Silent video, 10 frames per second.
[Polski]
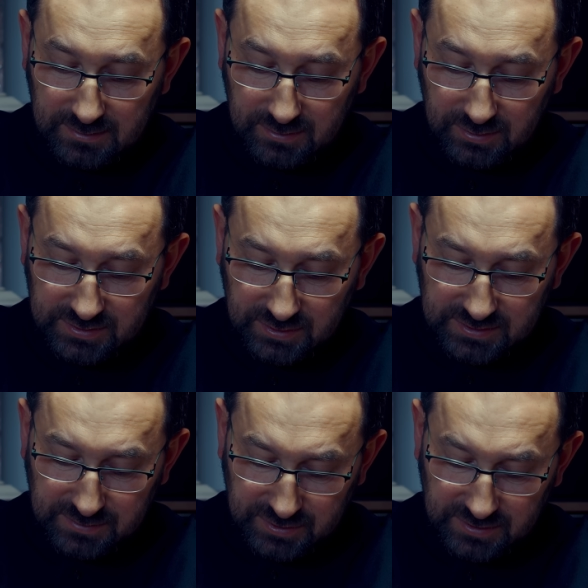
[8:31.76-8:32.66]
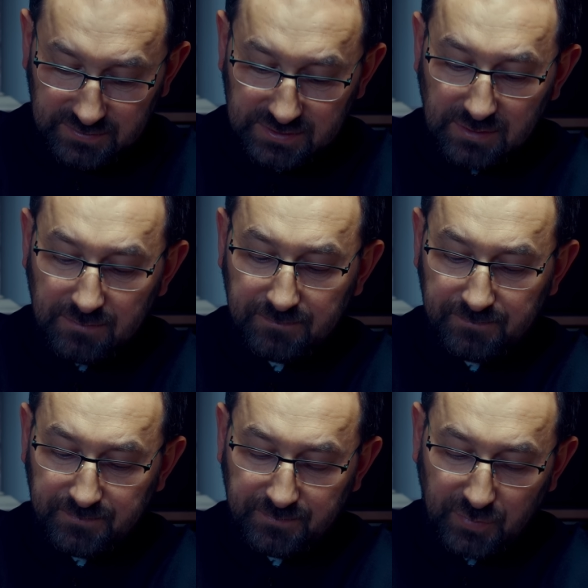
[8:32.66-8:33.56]
No i co chcę przede wszystkim
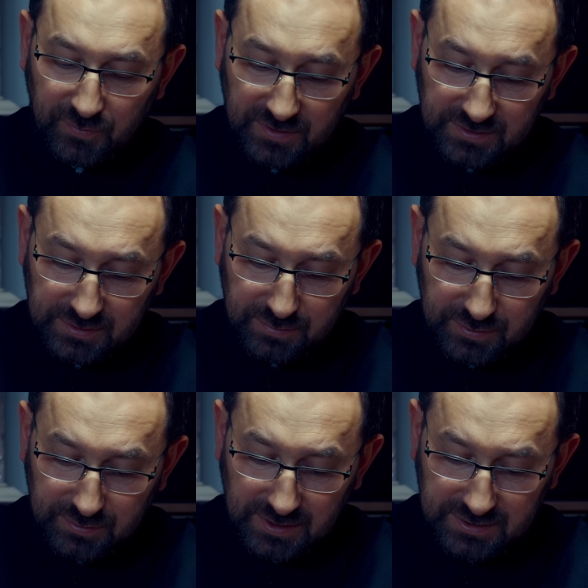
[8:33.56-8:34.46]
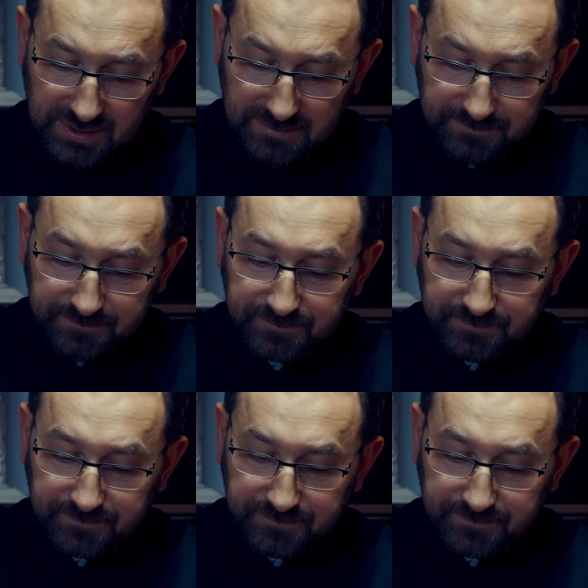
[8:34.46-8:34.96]
powiedzieć? Posłuchajcie,